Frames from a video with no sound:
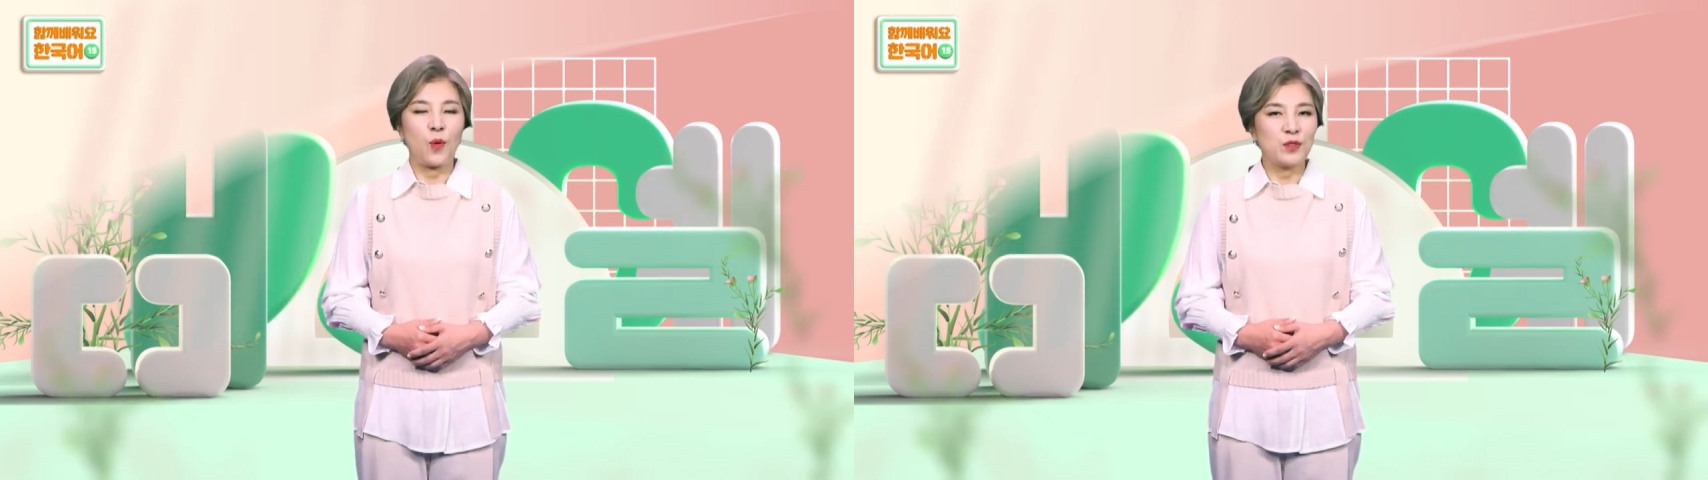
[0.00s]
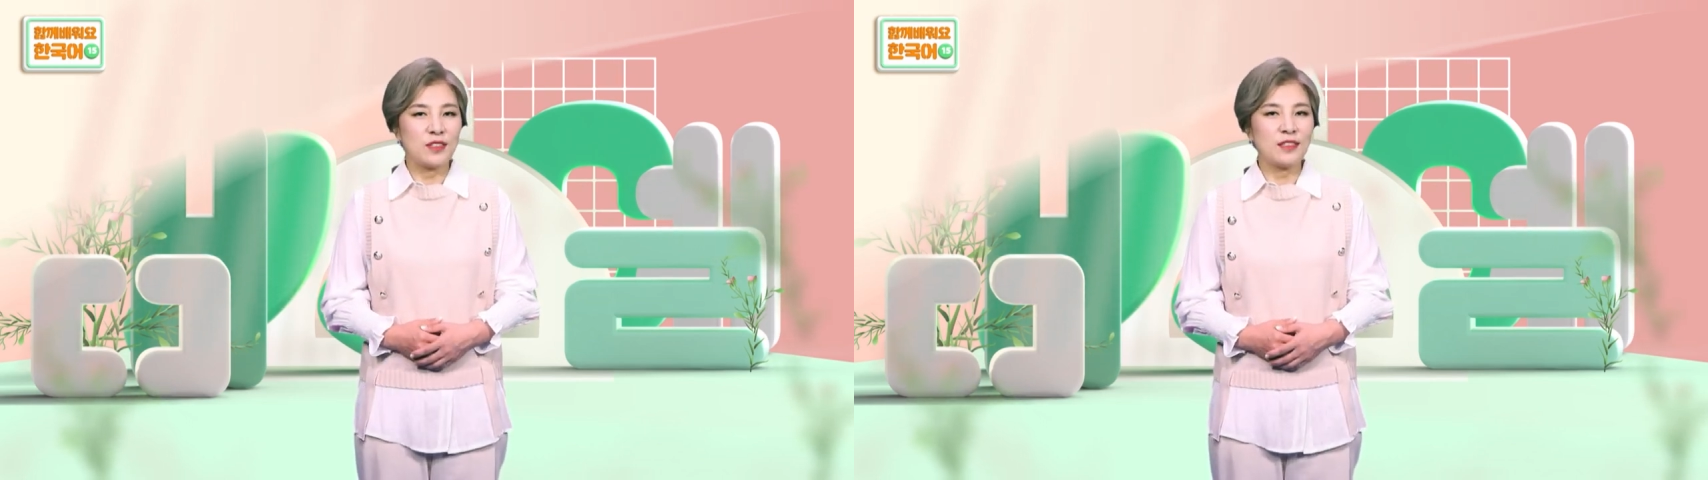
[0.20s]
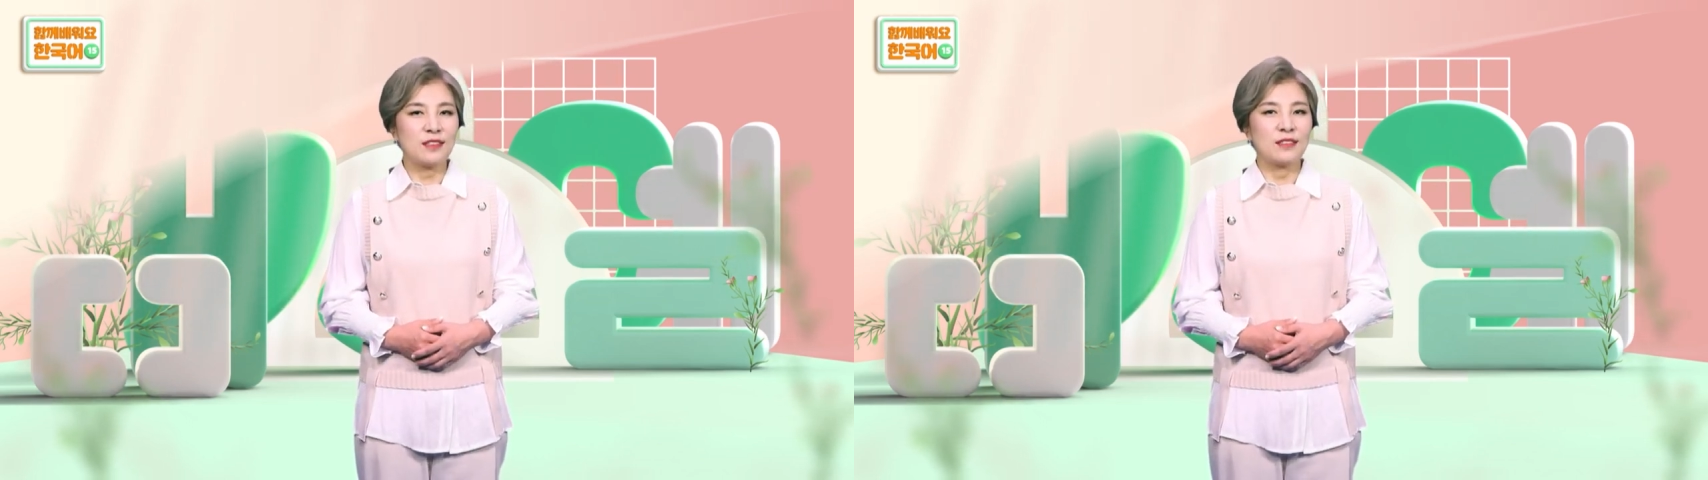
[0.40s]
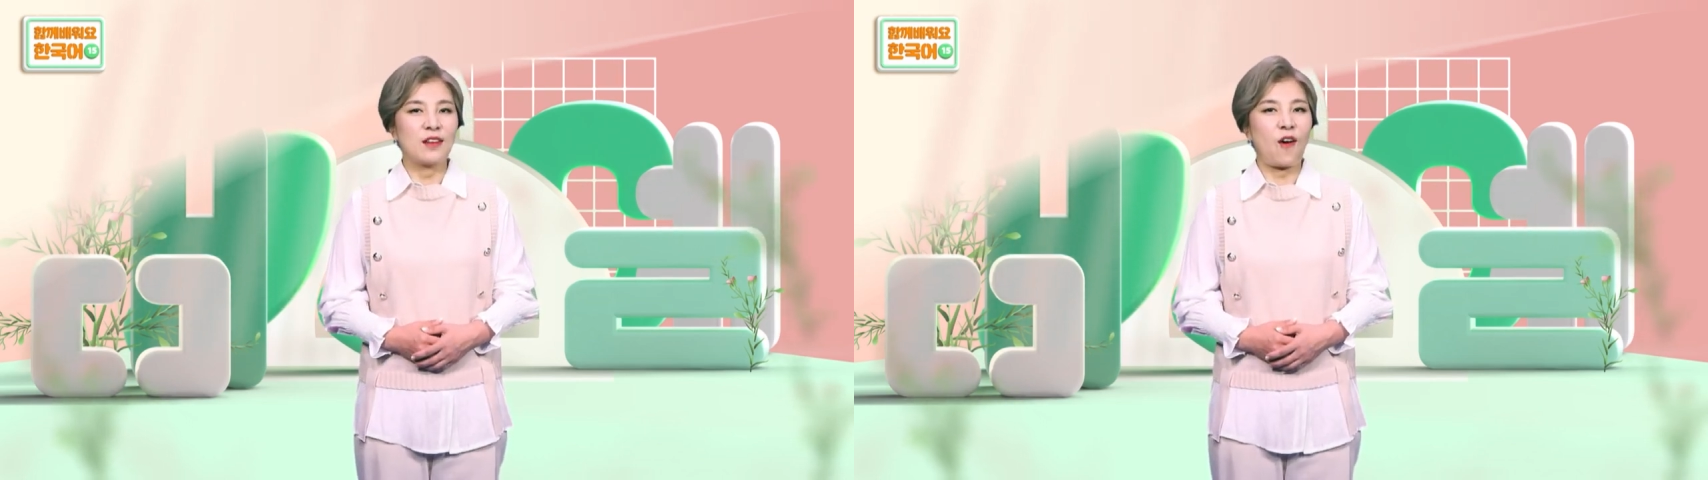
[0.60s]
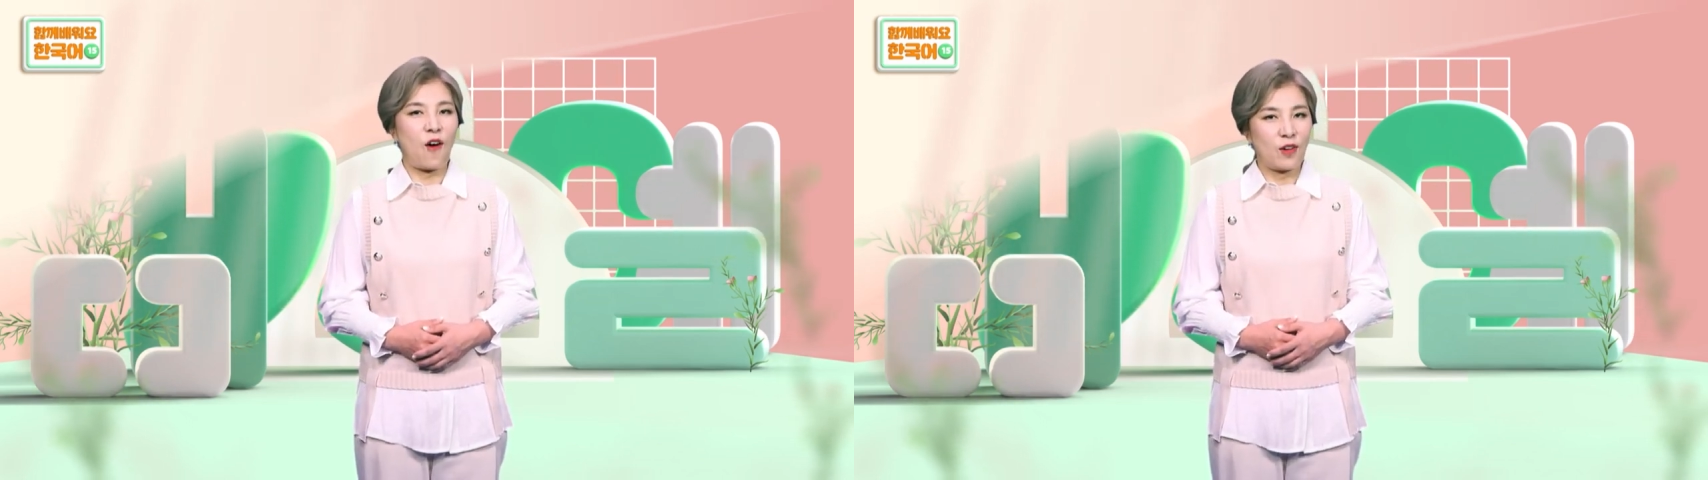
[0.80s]

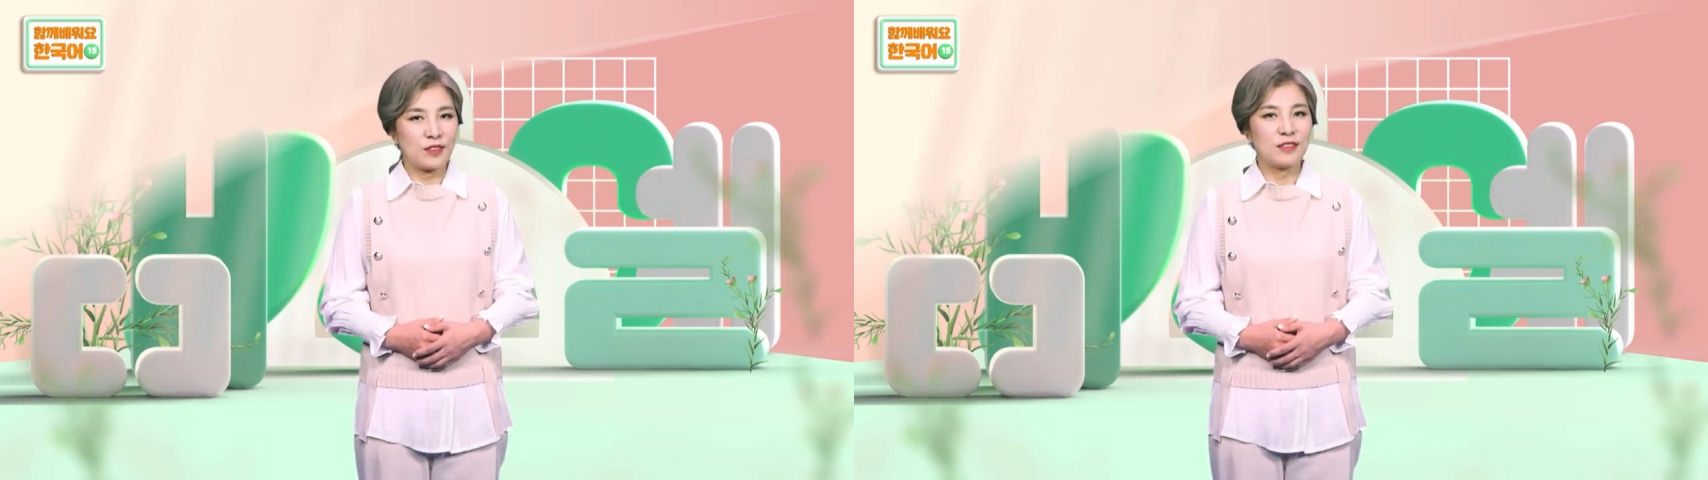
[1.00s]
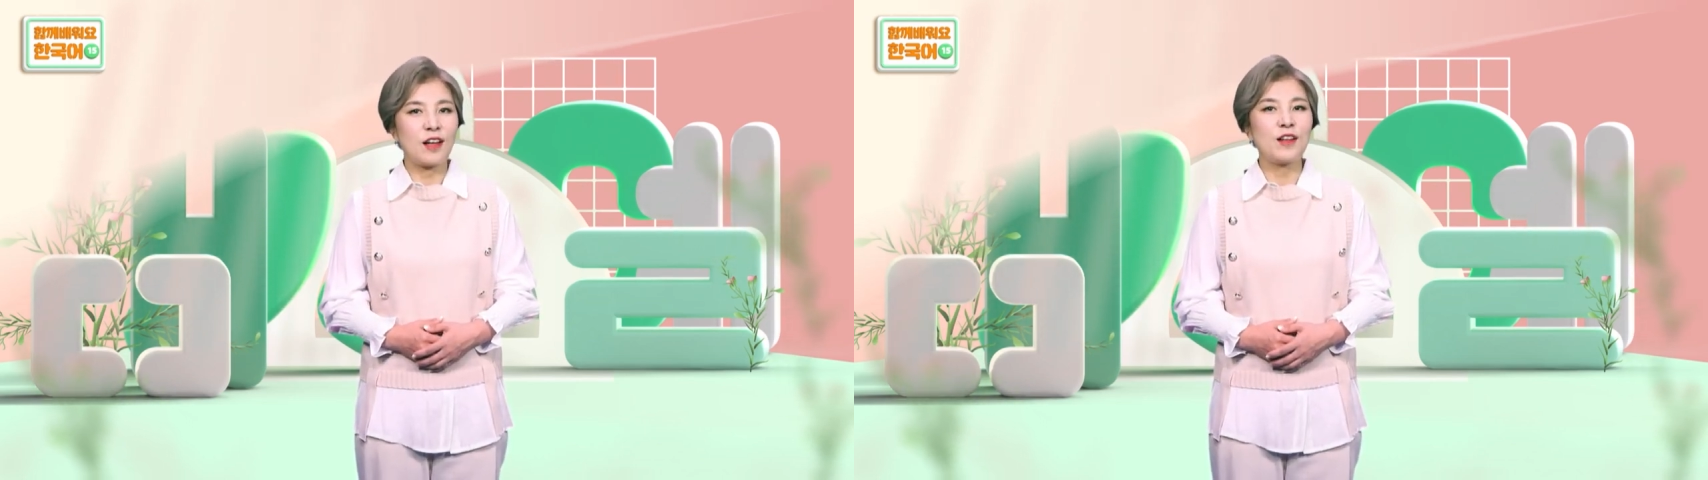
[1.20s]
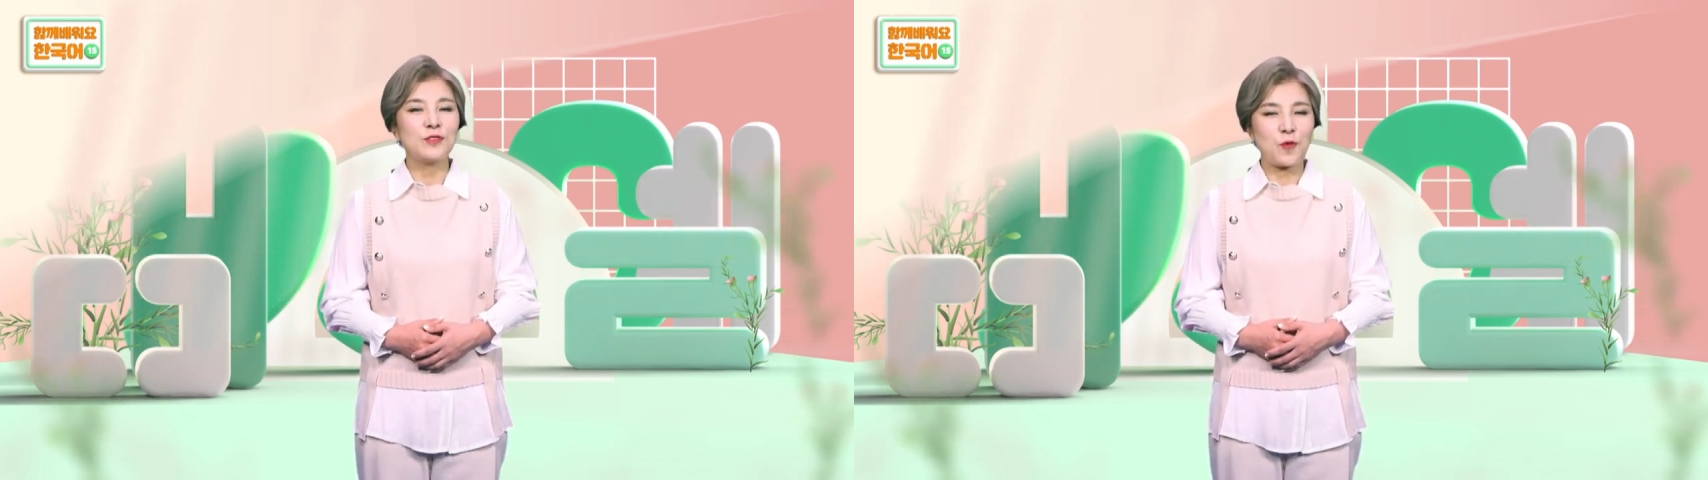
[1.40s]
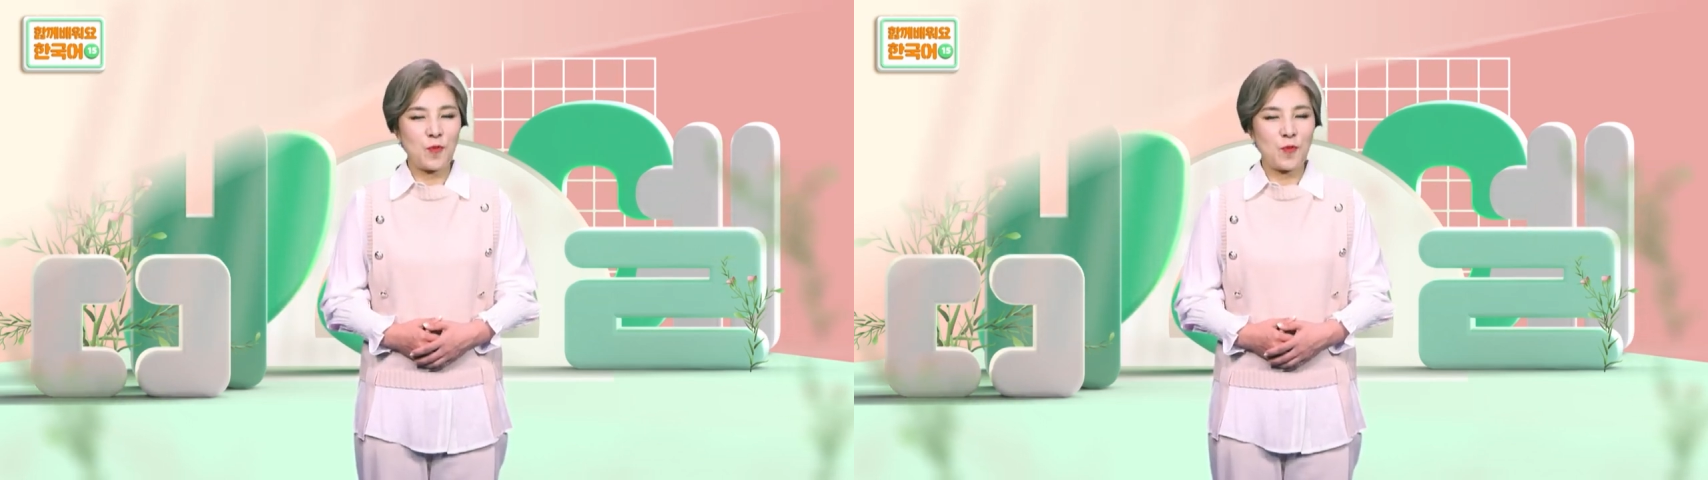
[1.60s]
오늘은 어떤